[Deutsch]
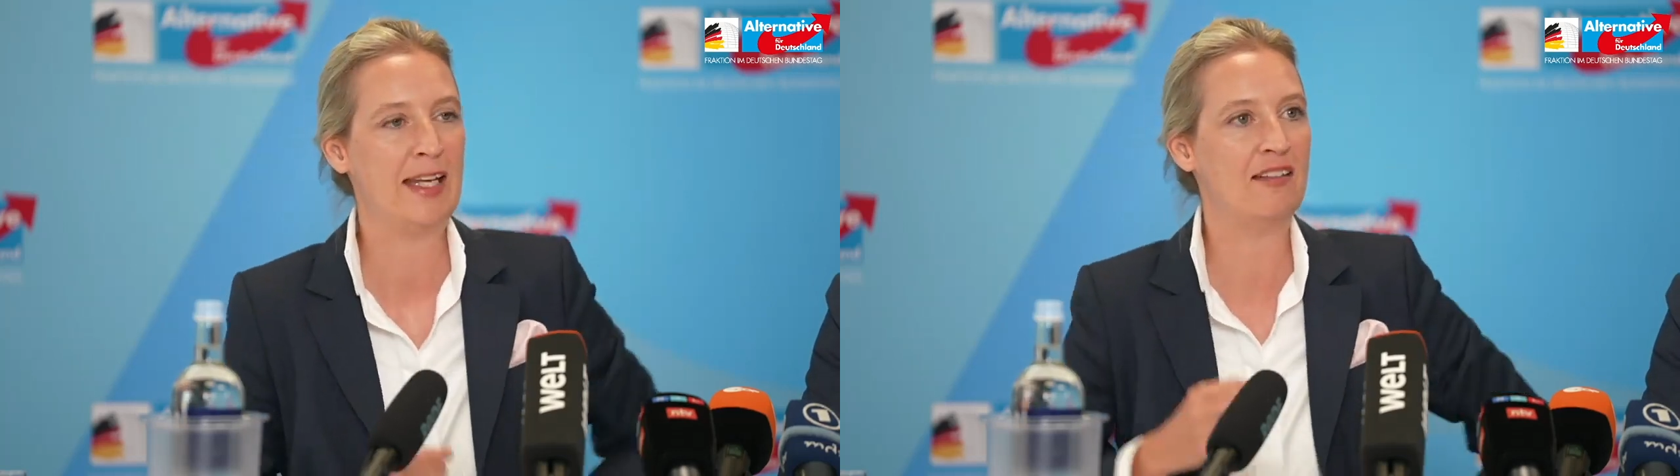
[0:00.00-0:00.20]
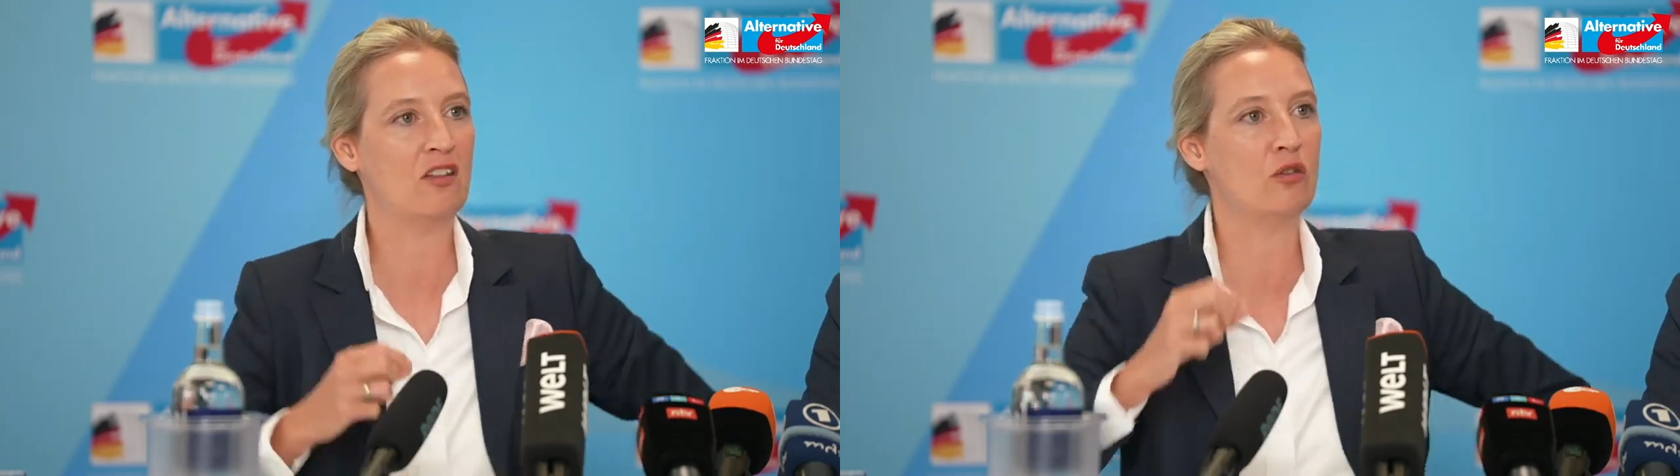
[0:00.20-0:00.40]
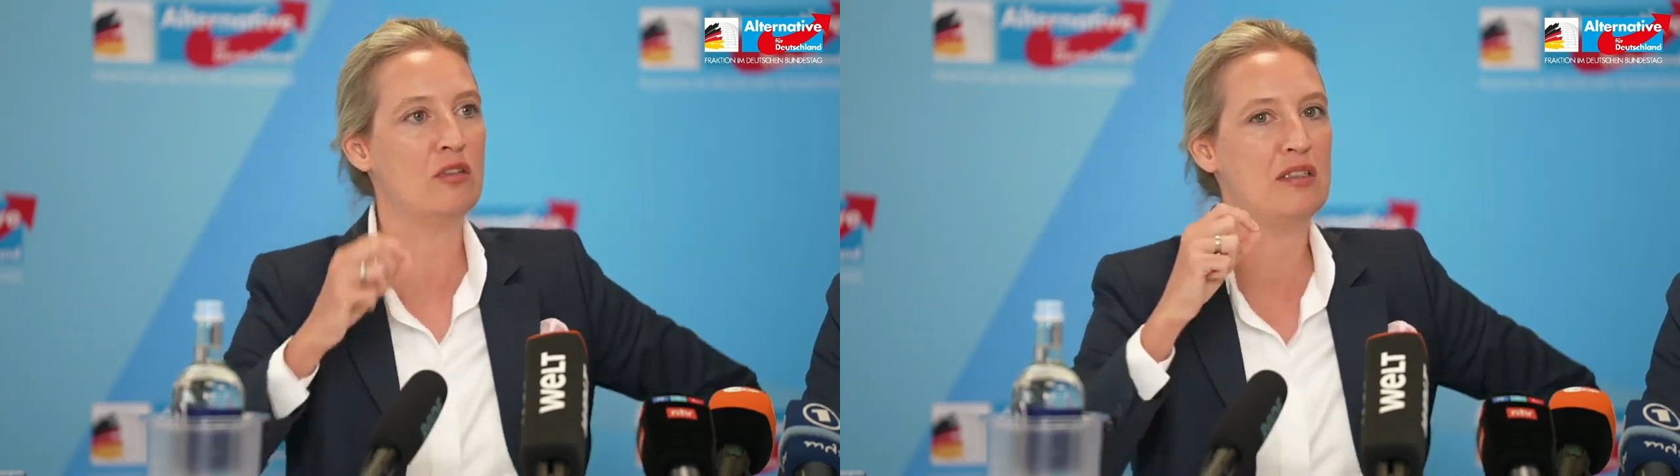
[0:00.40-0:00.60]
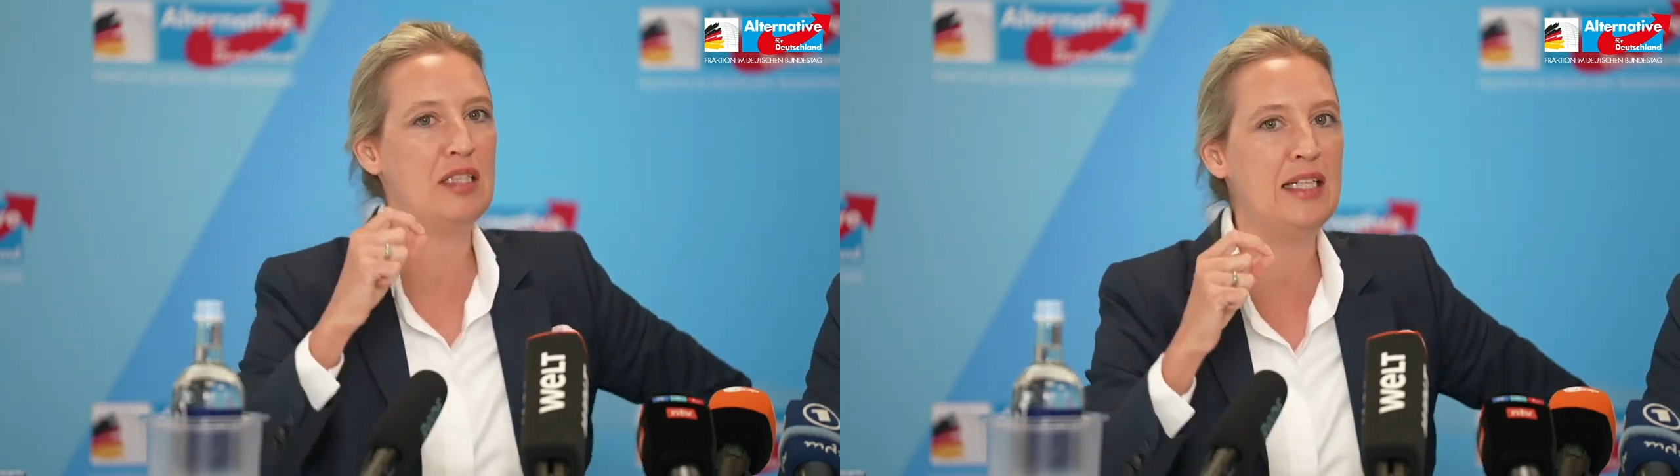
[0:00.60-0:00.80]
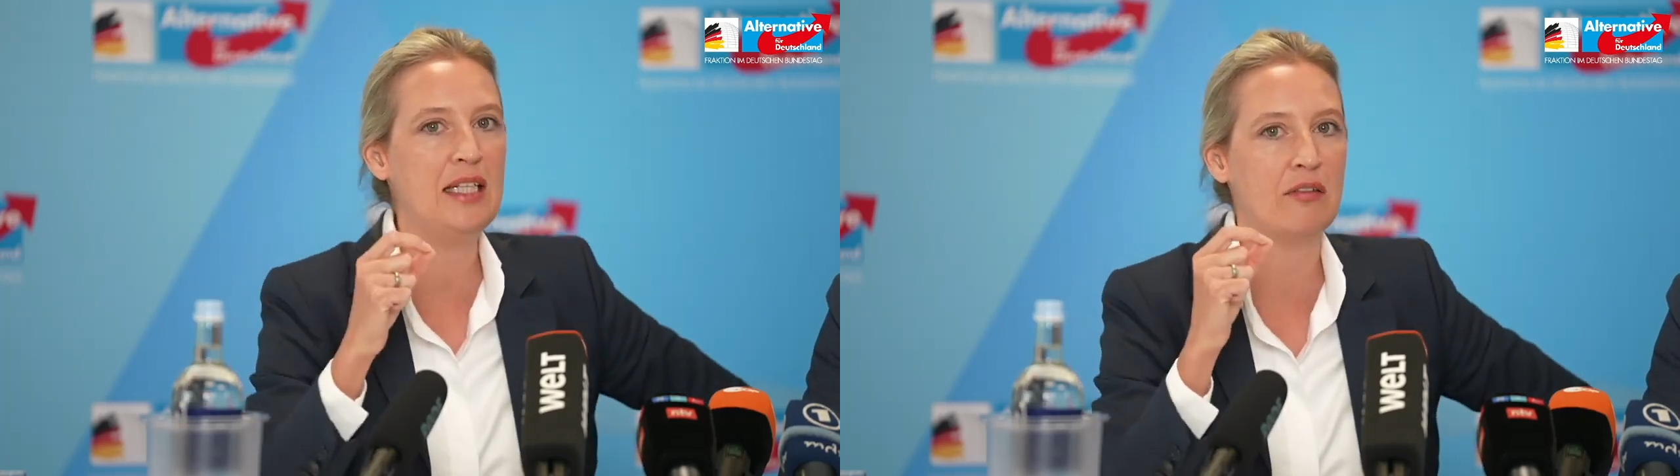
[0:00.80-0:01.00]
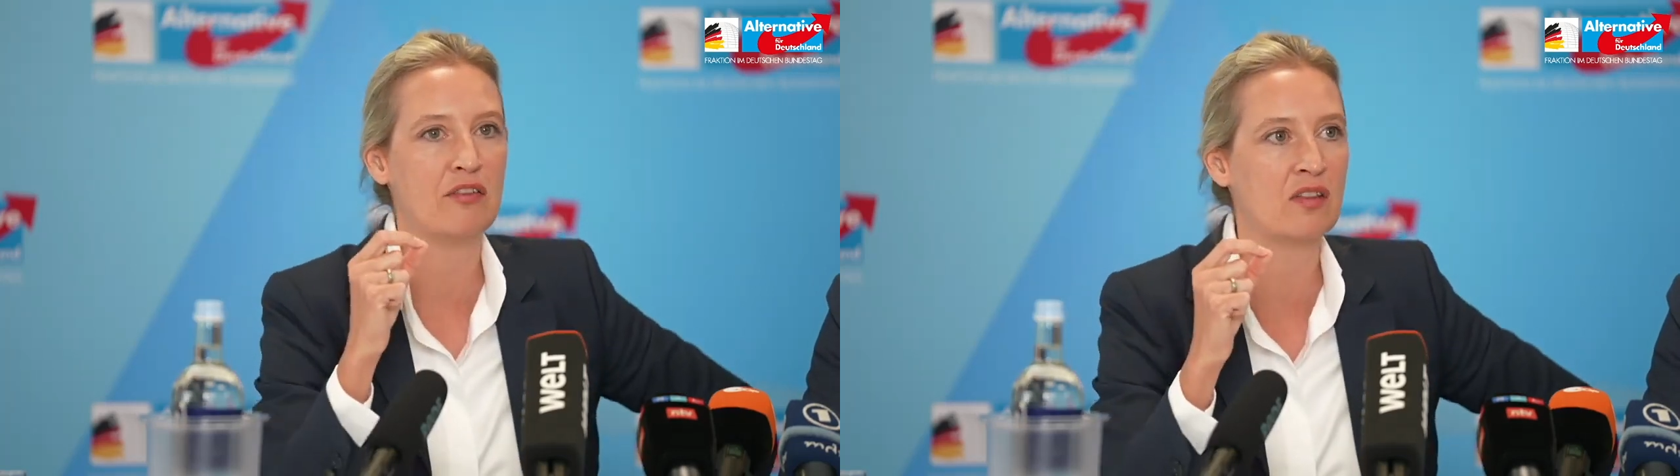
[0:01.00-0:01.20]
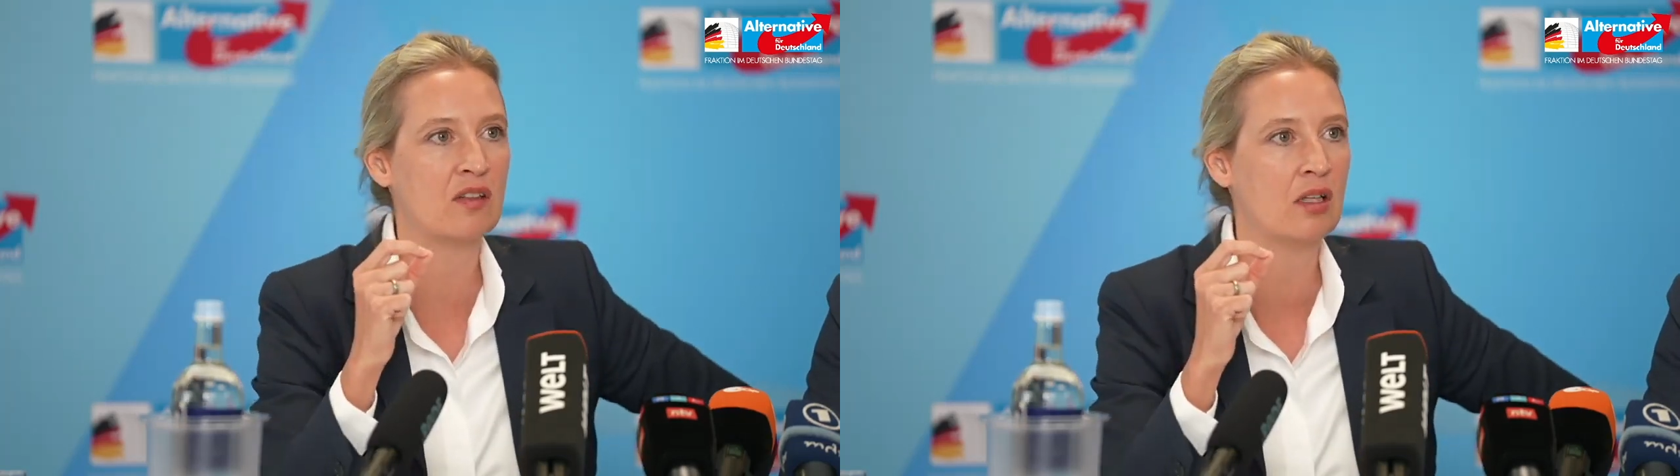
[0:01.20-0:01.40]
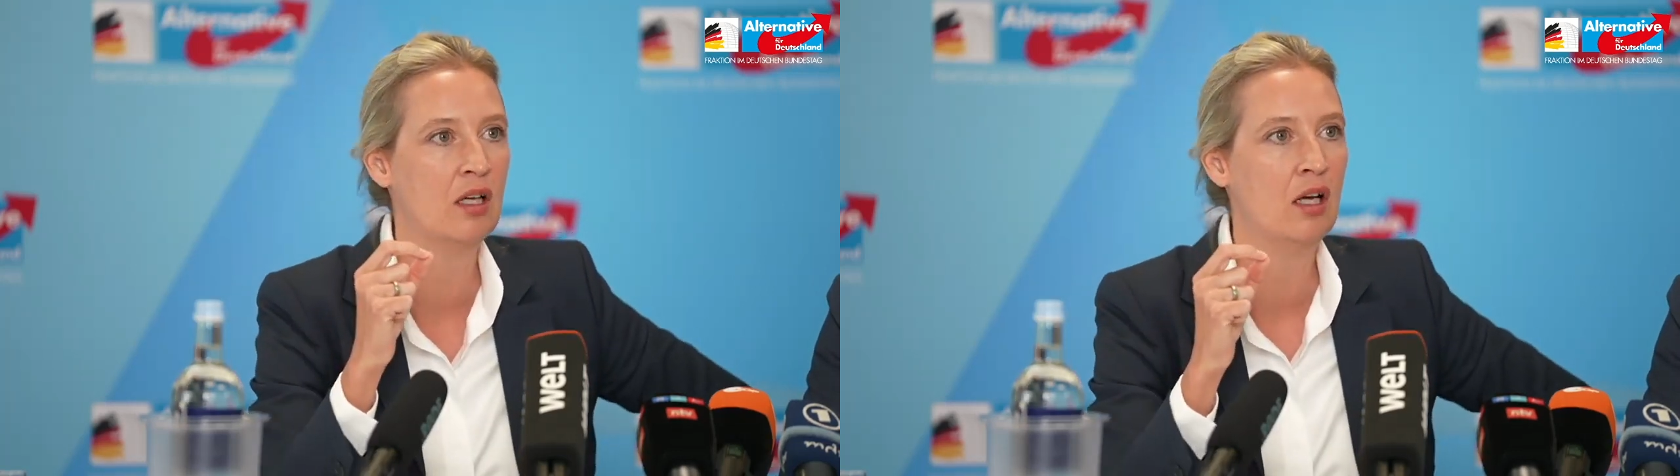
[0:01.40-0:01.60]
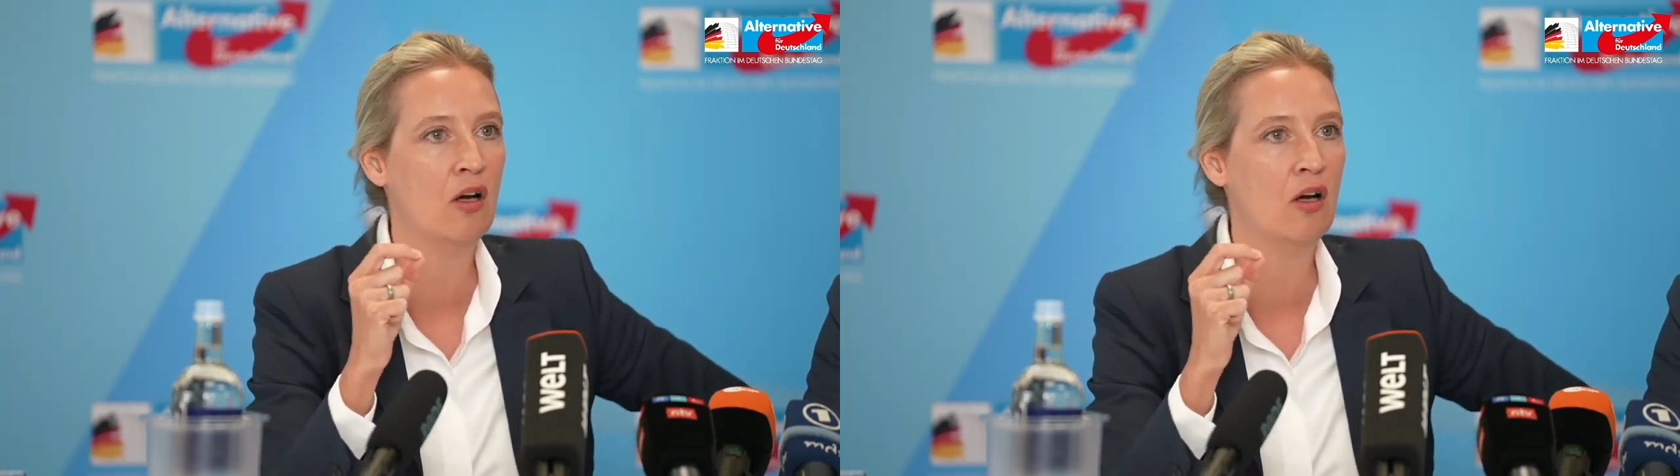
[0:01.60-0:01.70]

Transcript: ist zutiefst